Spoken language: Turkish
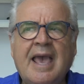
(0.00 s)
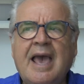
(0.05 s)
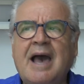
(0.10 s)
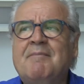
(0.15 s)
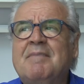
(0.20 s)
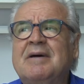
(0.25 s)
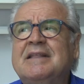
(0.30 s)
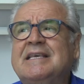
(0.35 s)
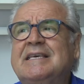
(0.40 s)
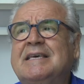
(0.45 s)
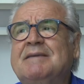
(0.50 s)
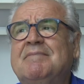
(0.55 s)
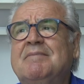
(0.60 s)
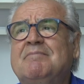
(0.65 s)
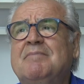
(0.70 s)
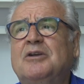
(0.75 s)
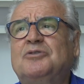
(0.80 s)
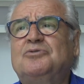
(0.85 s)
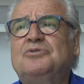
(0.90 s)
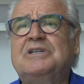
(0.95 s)
ama
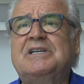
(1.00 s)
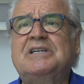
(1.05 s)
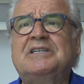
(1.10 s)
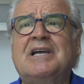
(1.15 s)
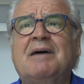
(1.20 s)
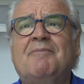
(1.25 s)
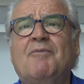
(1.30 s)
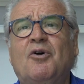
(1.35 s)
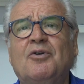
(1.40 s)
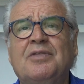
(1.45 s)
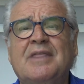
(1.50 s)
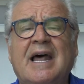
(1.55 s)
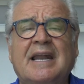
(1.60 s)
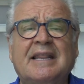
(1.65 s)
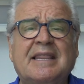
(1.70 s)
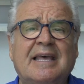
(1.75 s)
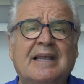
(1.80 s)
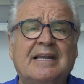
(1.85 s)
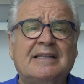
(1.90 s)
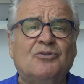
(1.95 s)
2500 kişi ama
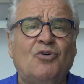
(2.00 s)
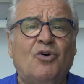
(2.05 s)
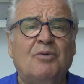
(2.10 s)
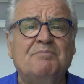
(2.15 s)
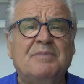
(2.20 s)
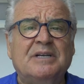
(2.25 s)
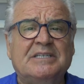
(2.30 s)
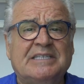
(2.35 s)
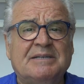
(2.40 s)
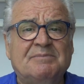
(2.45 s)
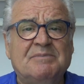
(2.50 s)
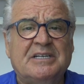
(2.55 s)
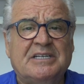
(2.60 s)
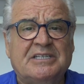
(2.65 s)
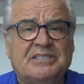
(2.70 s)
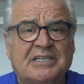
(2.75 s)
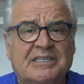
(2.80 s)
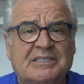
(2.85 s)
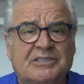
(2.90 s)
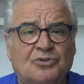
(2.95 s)
onlar da yanında 15-20
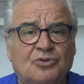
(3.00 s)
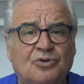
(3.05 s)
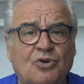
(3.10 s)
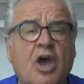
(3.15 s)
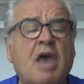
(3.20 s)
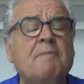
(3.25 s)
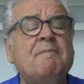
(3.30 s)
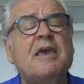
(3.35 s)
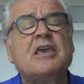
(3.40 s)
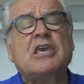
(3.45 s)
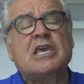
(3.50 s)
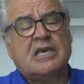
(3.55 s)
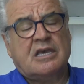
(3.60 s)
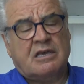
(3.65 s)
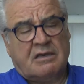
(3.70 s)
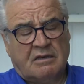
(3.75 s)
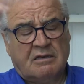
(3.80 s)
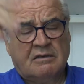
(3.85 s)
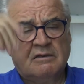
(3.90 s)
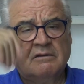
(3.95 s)
kişi çalıştırıyor. E peki?